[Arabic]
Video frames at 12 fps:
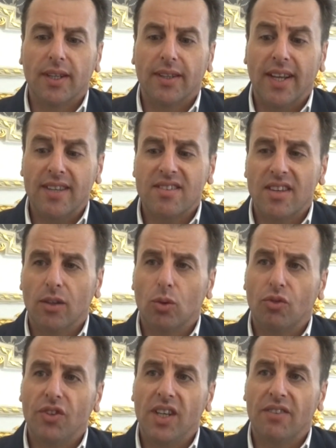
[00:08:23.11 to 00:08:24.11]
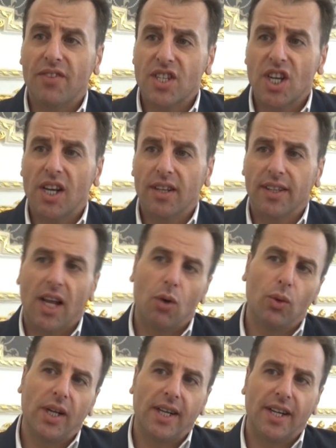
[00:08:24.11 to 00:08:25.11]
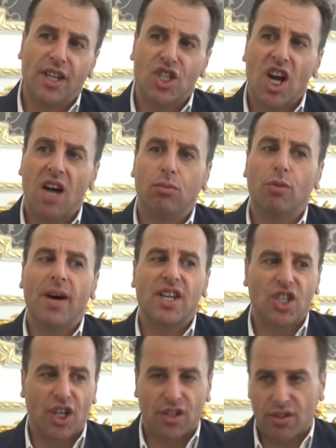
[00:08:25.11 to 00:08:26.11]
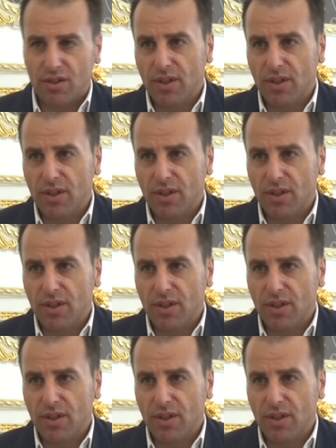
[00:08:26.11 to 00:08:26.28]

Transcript: نحسها أنه فيها فشل نحولها لنجاح مباشر